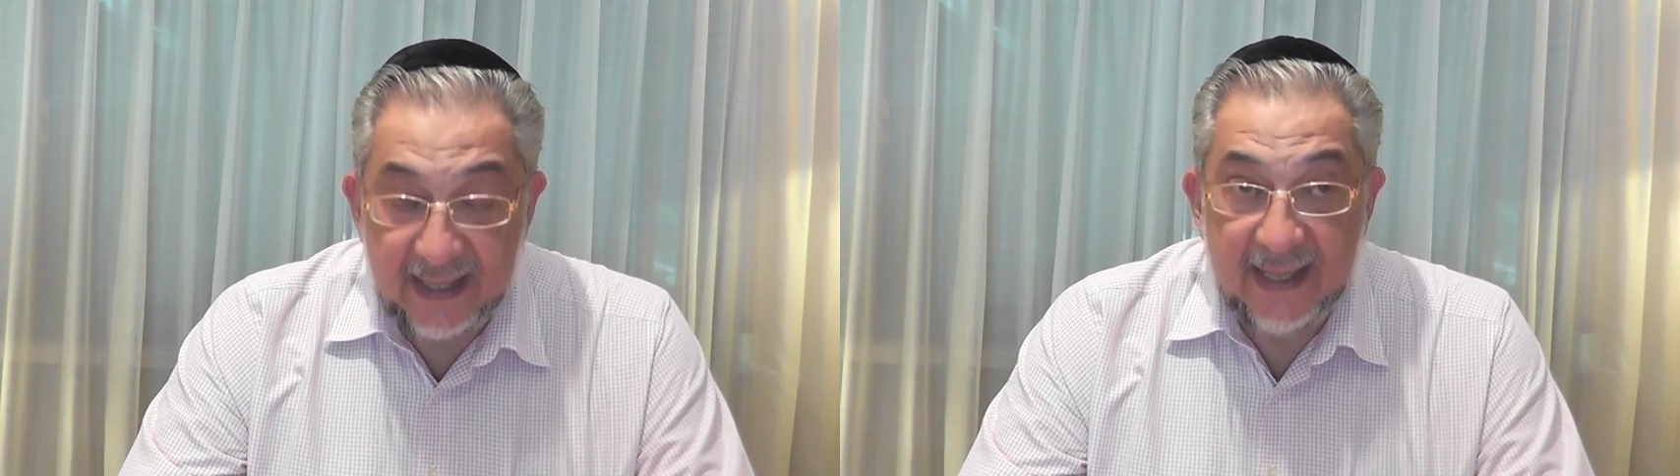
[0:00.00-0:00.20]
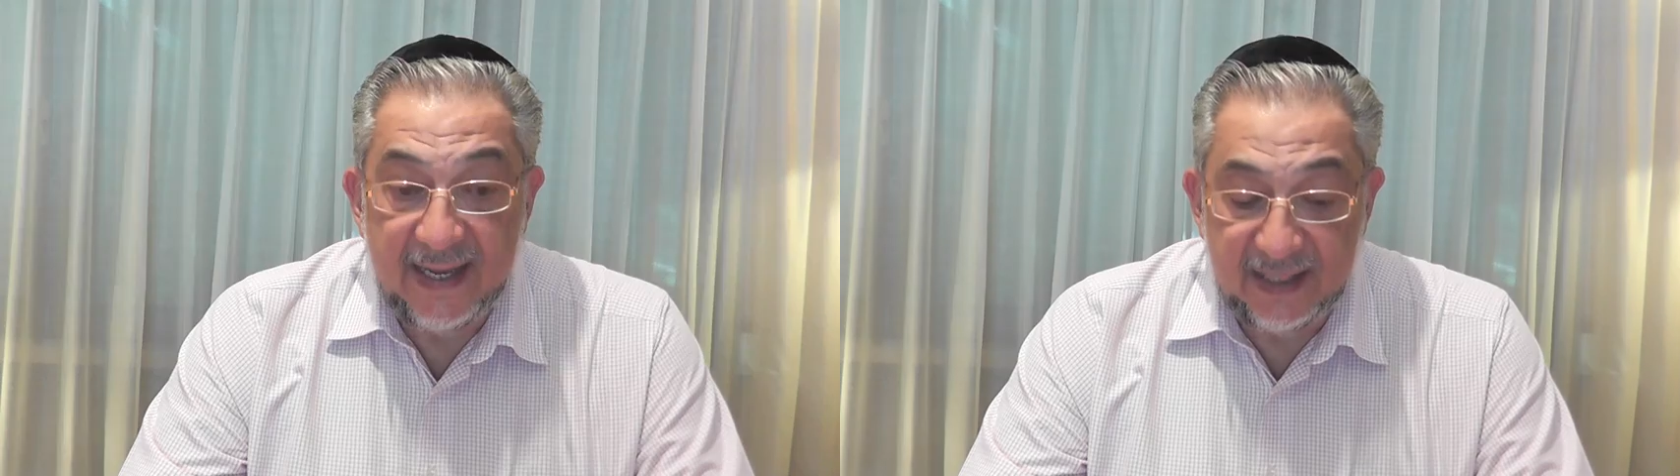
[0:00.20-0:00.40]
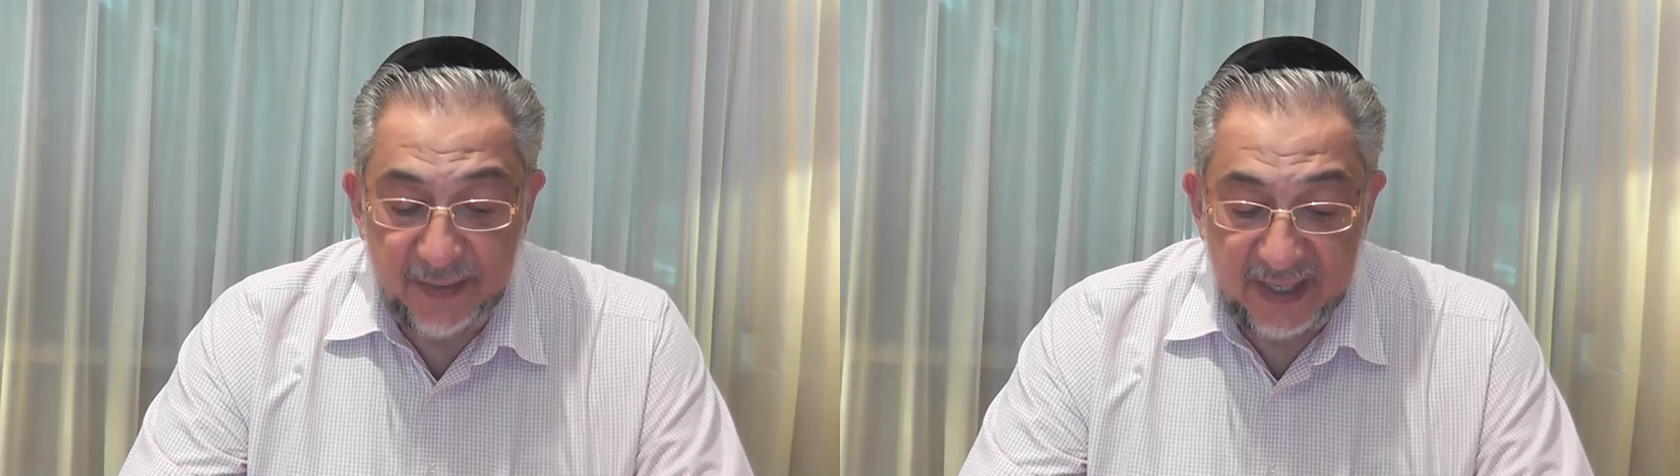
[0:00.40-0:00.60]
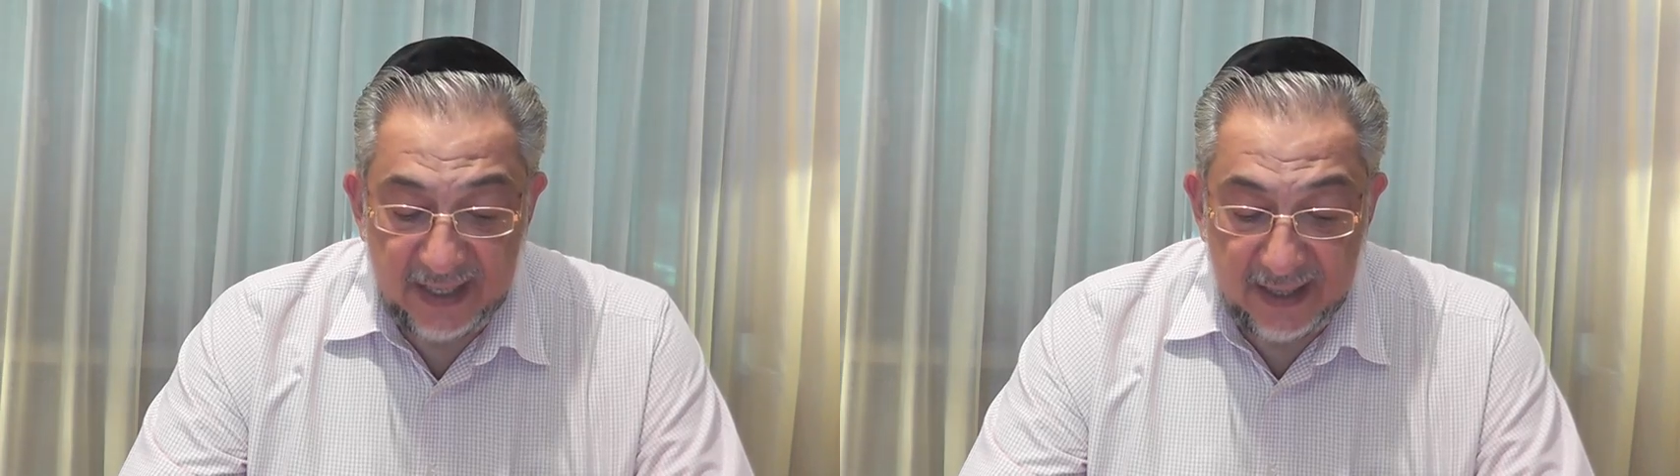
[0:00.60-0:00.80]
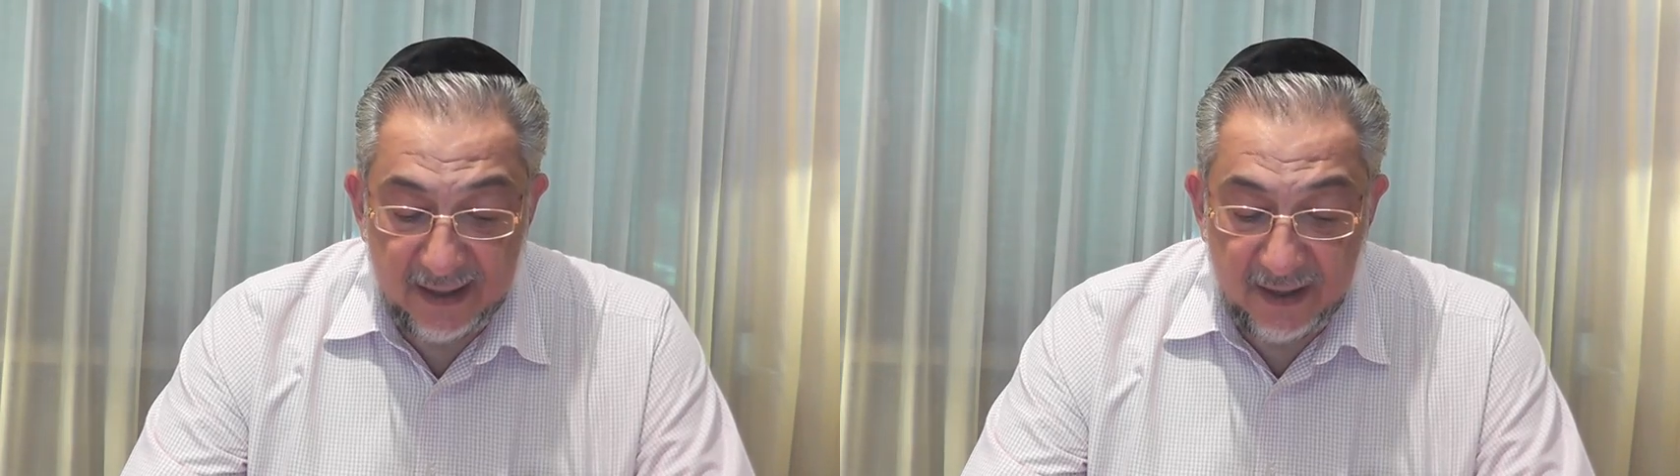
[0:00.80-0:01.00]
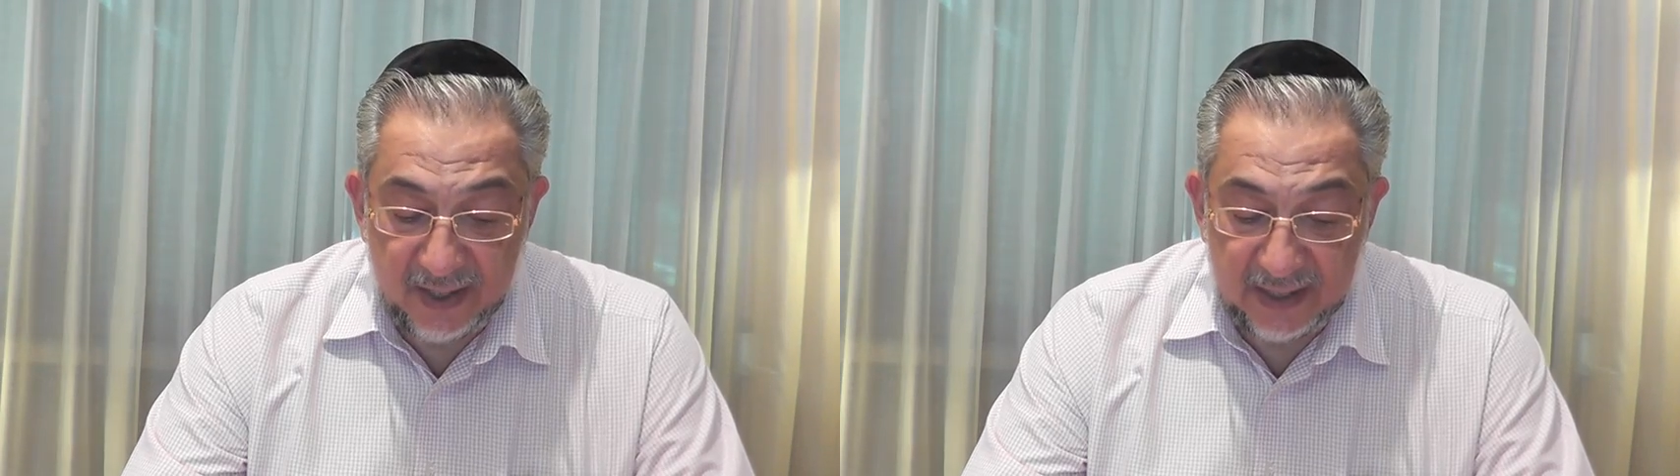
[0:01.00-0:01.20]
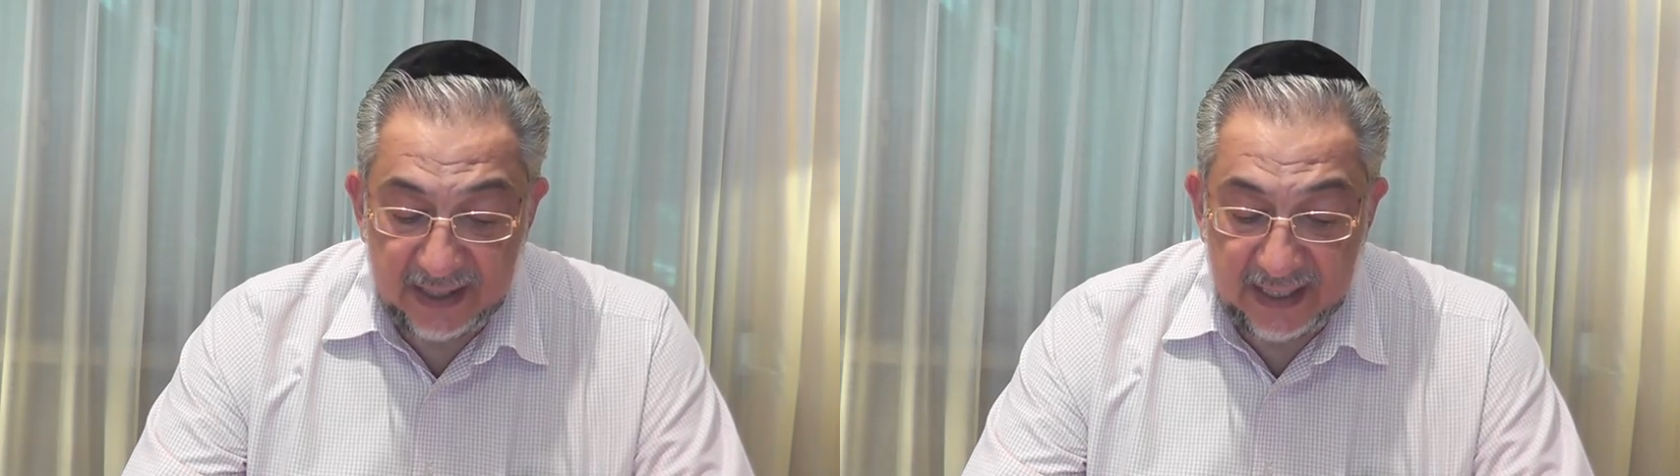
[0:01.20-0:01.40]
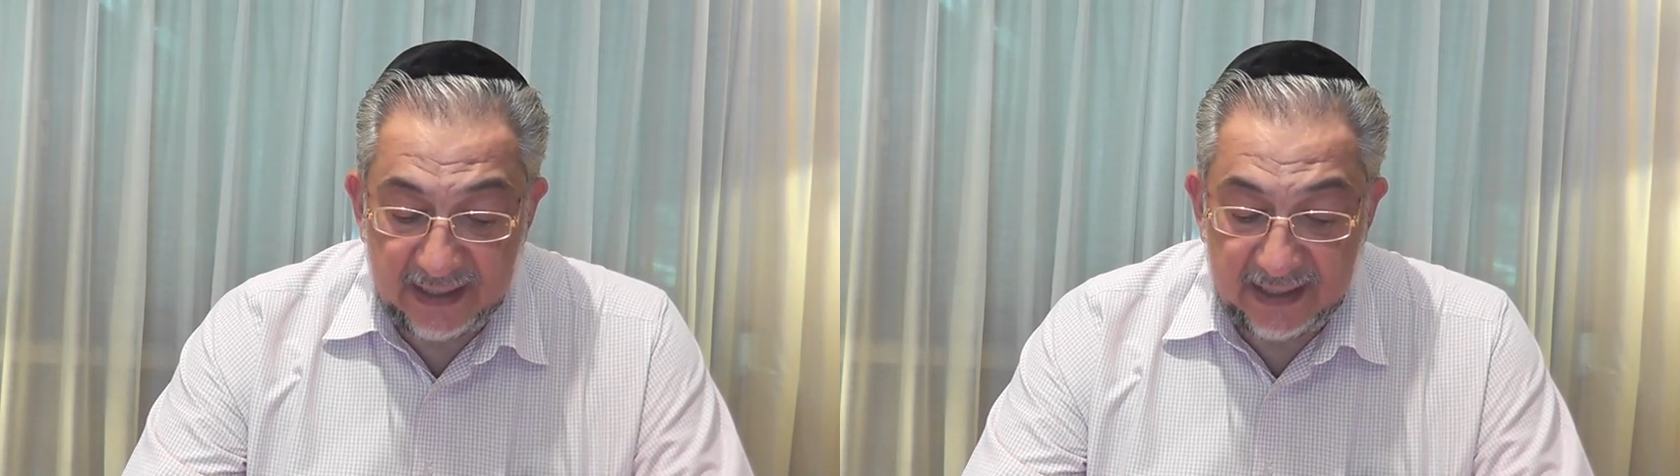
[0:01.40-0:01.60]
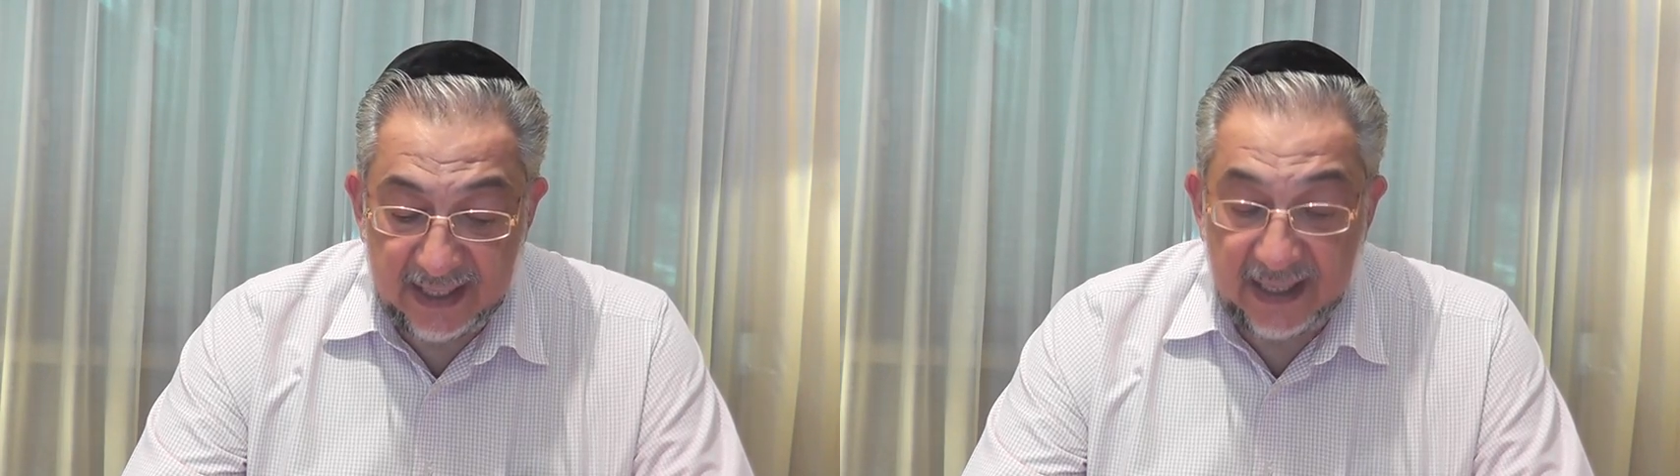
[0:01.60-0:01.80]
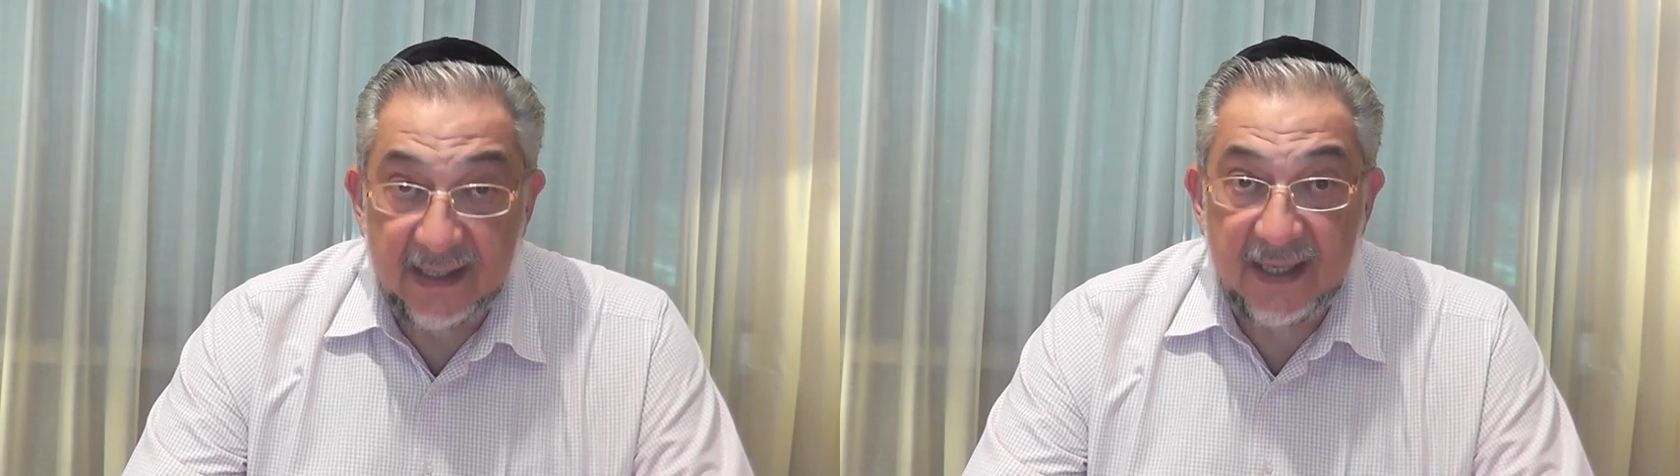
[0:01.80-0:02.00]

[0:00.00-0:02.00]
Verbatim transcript: y de las meditaciones que enseñan